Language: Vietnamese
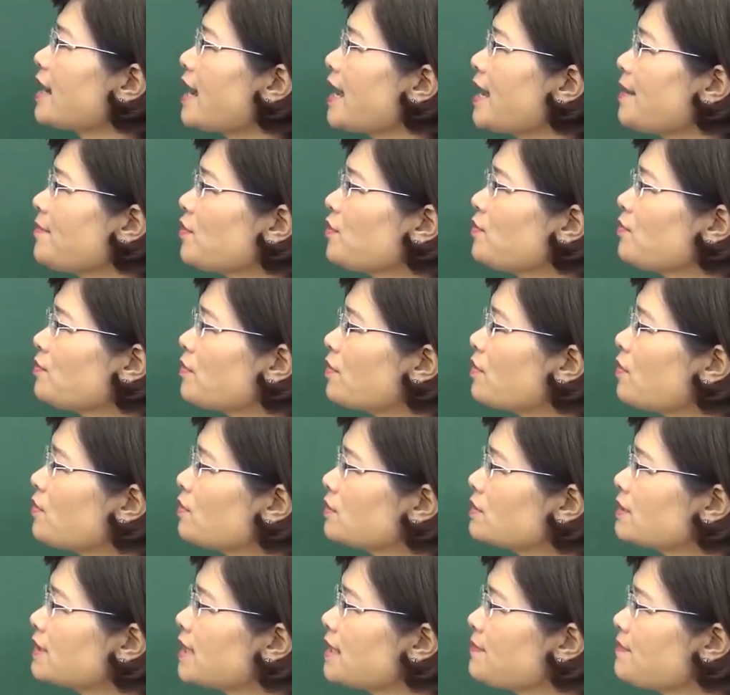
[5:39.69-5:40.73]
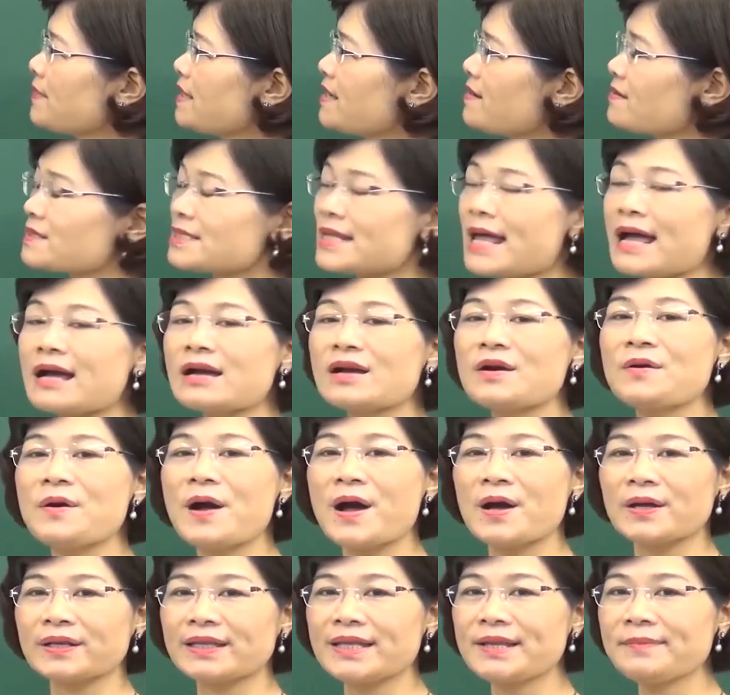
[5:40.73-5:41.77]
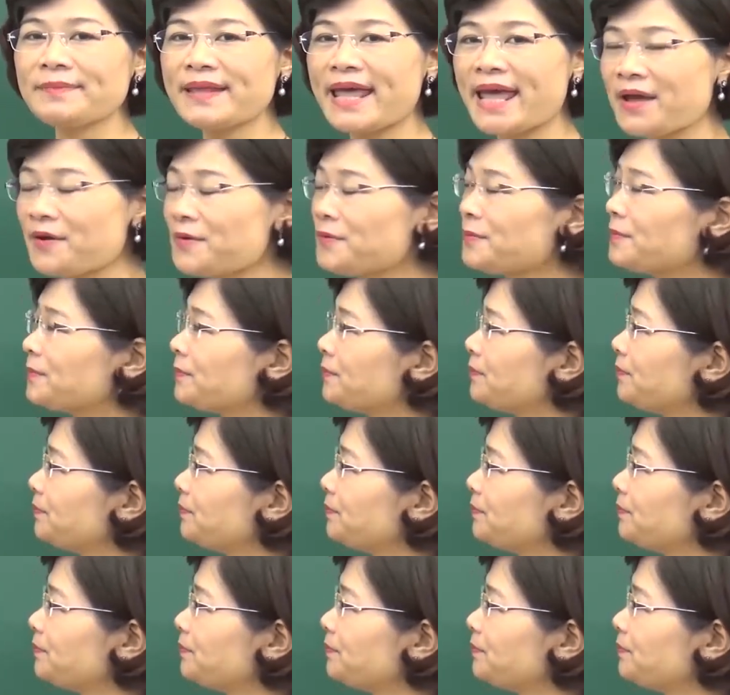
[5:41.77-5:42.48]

Các em cùng cô tìm hiểu sang câu hỏi tiếp theo.